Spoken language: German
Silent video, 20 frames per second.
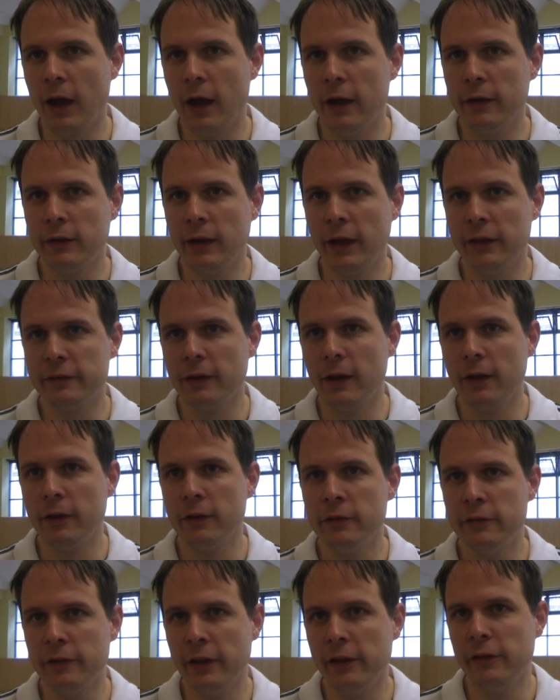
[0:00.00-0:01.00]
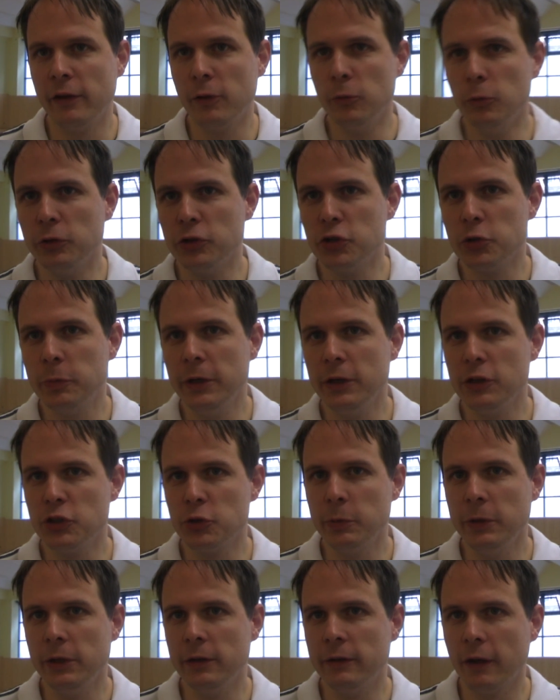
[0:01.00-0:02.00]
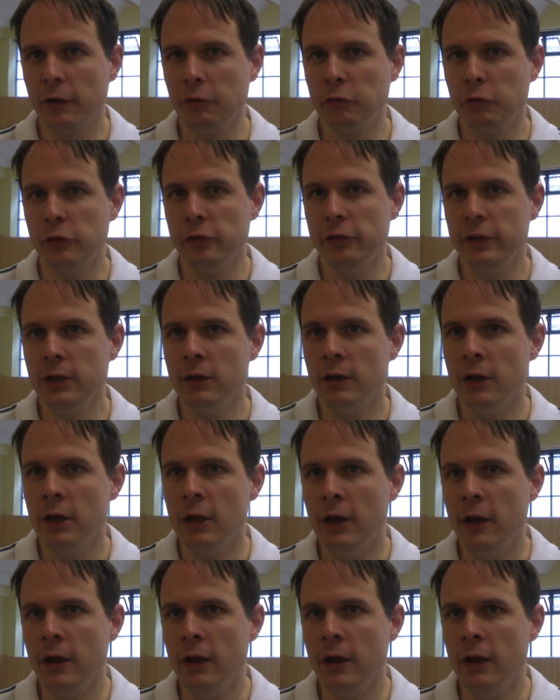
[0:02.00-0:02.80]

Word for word: gerade gestern ein sehr, sehr gutes Spiel gespielt hat für sie,